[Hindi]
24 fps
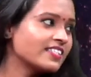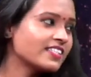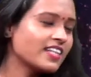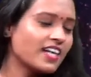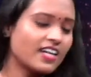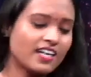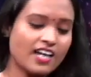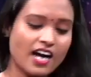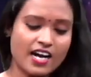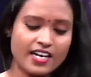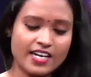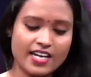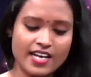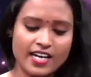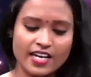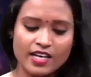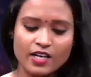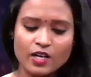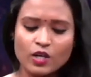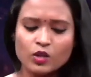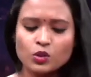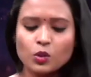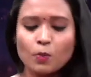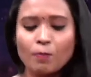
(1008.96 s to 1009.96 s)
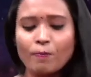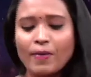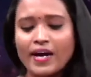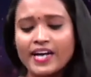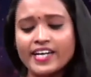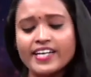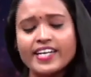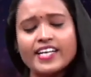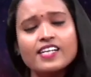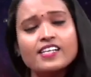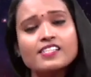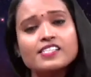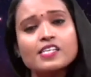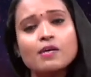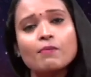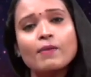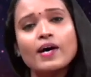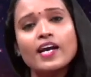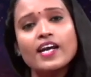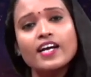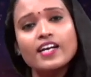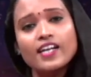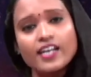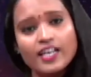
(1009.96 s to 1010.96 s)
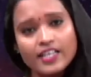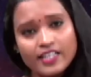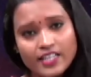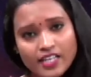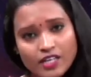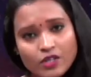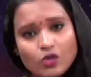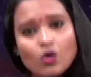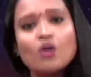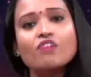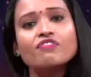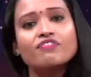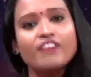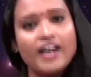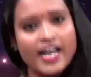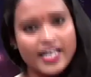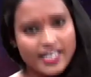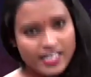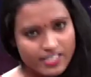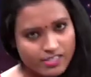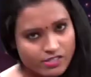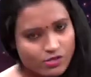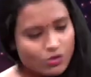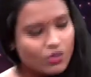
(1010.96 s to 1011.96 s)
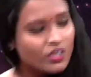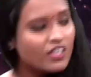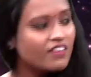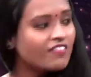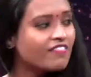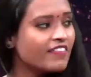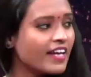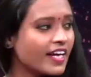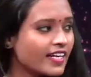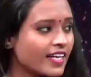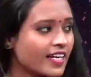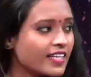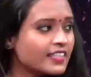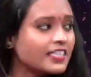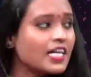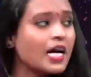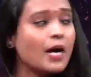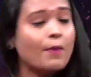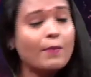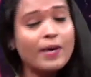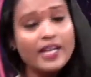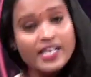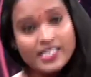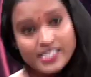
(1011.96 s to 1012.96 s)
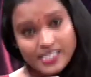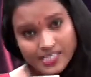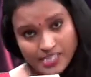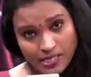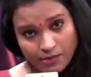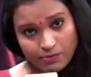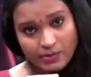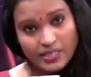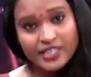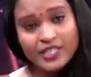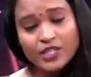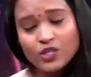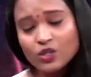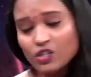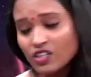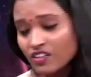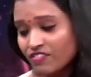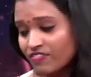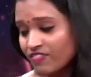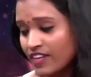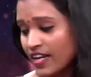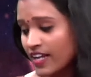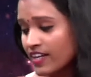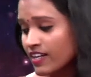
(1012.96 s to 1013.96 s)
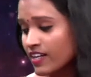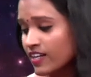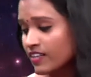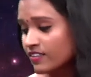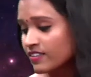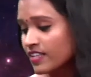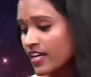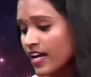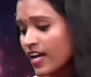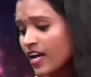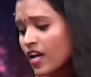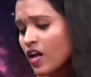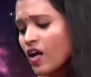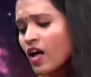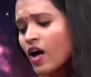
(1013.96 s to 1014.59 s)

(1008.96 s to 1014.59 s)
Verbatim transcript: का कार्ड है तो पेंटिकल्स हमारे करियर को फाइनेंस को रिफ्लेक्ट करता है हमारी स्टेबिलिटी को रिफ्लेक्ट करता है